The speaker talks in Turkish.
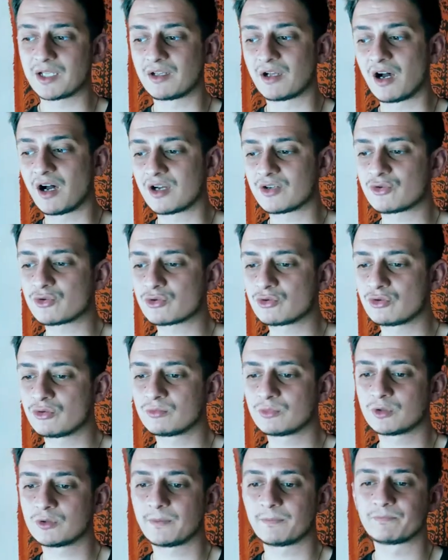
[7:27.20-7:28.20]
ben ay
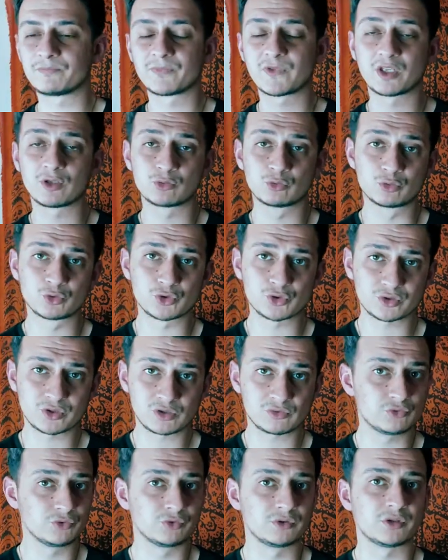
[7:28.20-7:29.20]
suyumu
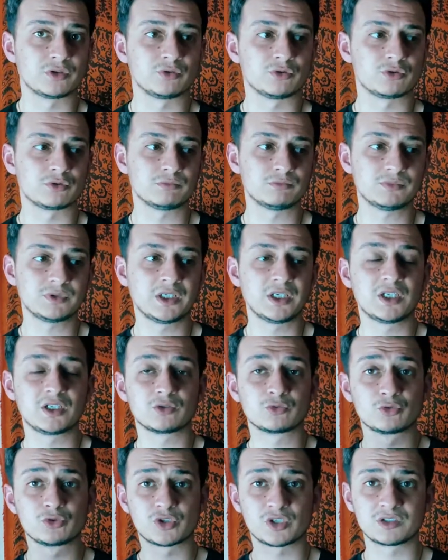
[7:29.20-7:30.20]
duşta kullanıyorum.
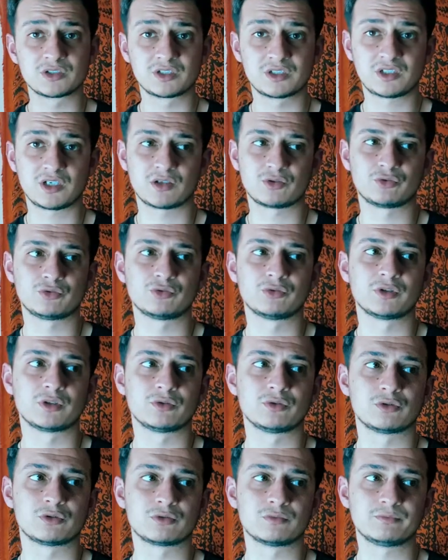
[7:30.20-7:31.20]
Duş alırken
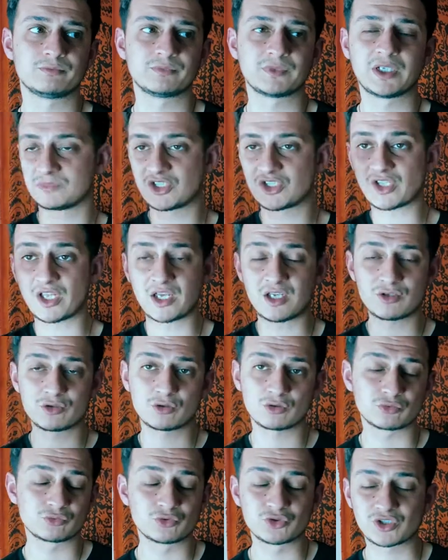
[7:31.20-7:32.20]
kullanıyorum. İşte en
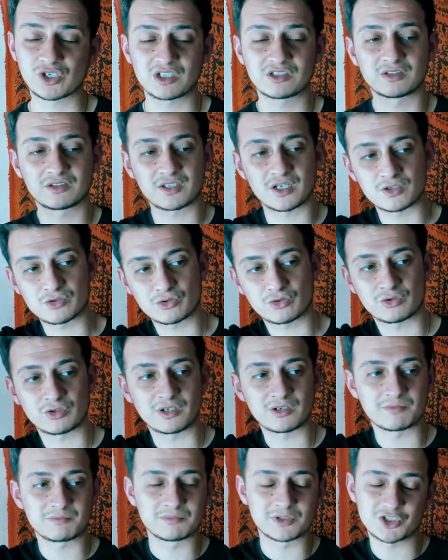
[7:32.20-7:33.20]
son duş aldıktan
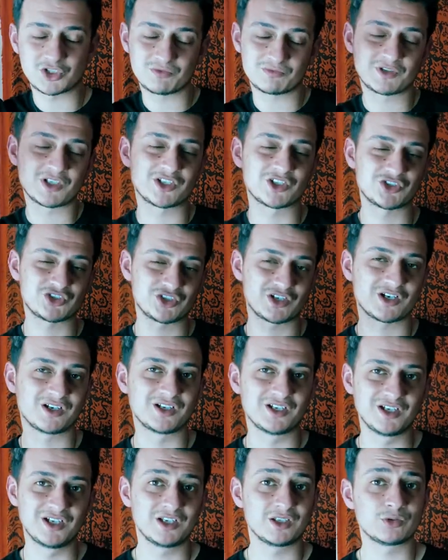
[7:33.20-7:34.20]
sonra başımdan aşağı
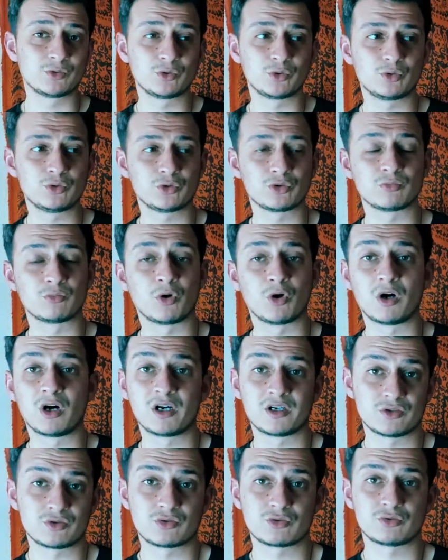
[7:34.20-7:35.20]
döküyorum o
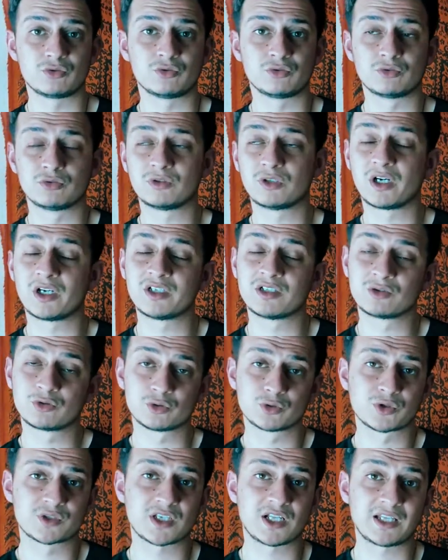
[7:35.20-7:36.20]
ay suyunu. Ayın
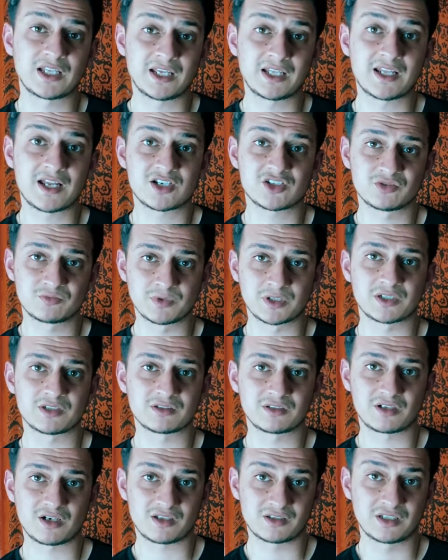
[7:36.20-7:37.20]
kutsal enerji
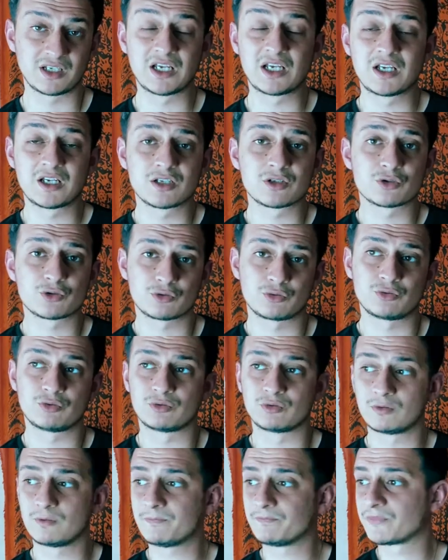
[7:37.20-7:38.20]
barındıran
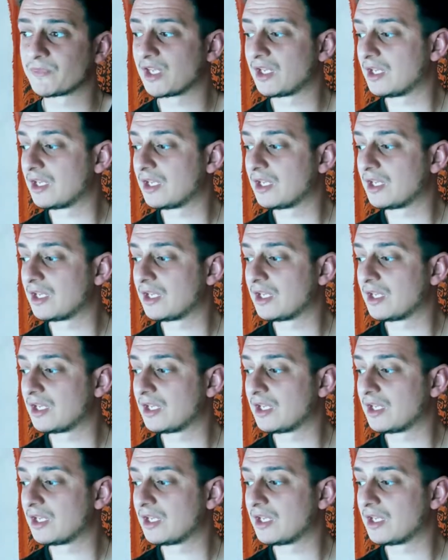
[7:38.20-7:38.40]
suyunu.